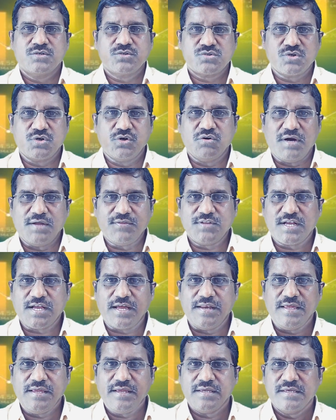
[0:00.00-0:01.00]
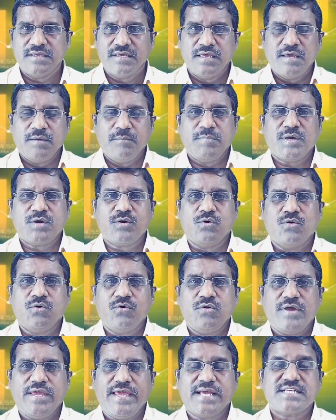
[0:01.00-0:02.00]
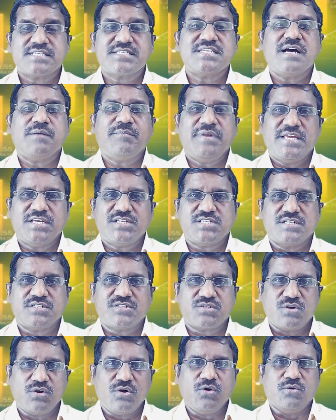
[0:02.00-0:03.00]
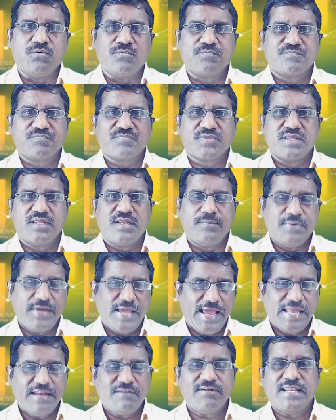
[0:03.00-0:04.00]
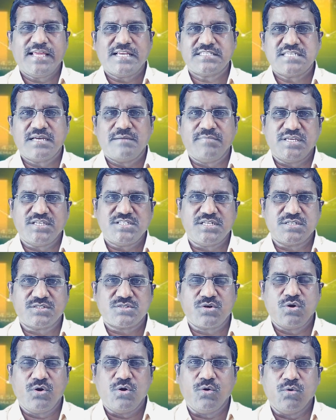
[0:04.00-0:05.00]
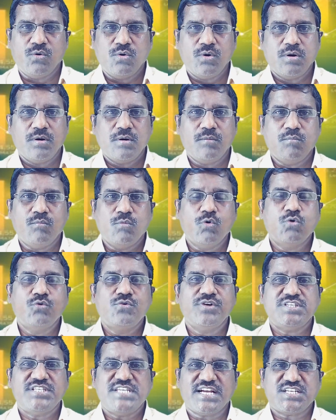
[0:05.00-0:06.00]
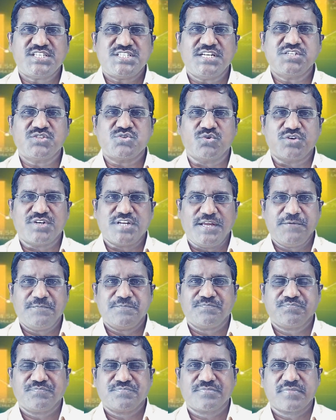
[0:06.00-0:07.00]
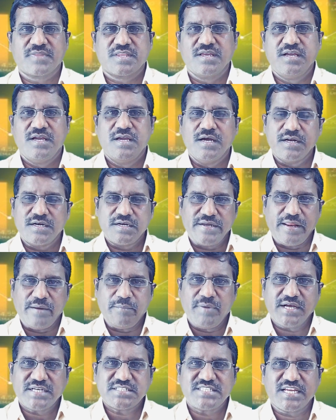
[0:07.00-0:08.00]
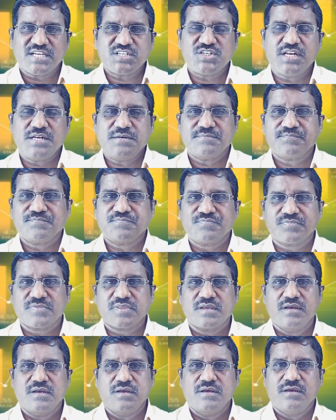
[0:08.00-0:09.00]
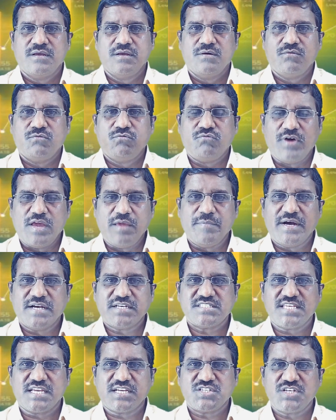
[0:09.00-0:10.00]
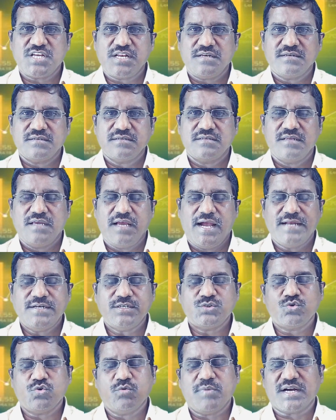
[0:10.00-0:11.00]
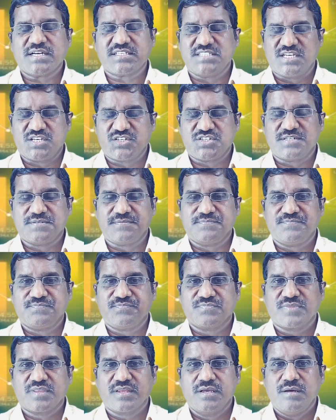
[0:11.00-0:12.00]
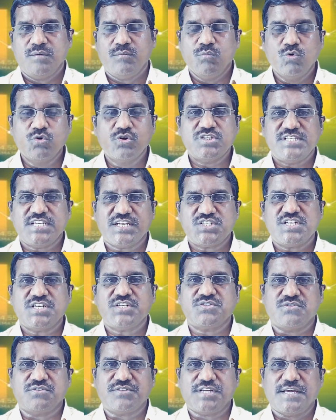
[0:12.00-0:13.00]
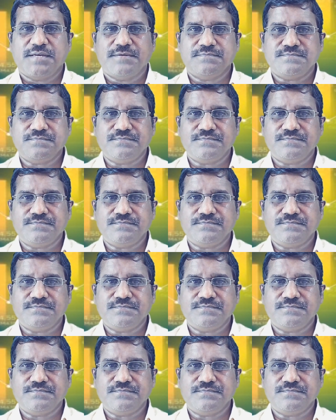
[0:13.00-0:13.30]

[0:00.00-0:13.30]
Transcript: సో అందుకని మీకు ఎగ్జామినేషన్స్లో రేపు యాన్యువల్ ఎగ్జామినేషన్స్లో మూడు సెక్షన్స్ ఉంటాయి టెన్ మార్క్స్ సెక్షన్ ఫైవ్ మార్క్స్ సెక్షన్ అండ్ టూ మార్క్స్ సెక్షన్ మూడు సెక్షన్స్ ఉంటాయి